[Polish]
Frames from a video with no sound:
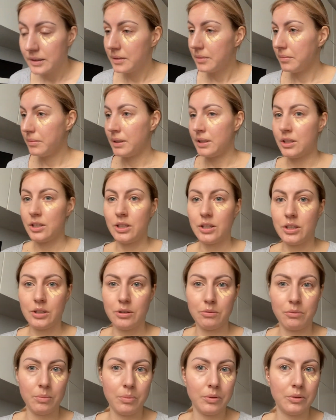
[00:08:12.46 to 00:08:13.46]
będzie
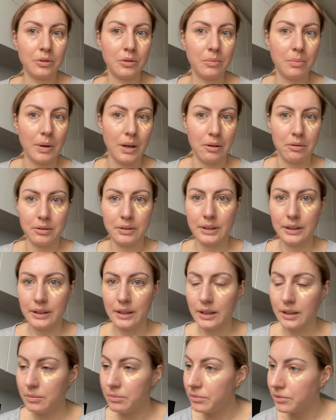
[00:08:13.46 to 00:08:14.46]
się podobało. Tak
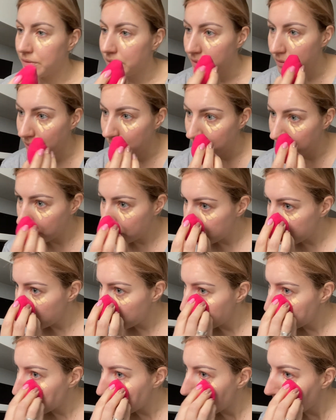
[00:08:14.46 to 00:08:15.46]
jak mówiłam
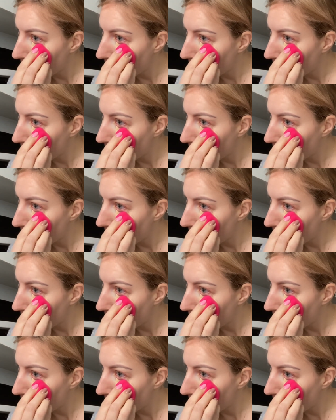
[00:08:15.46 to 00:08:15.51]
już,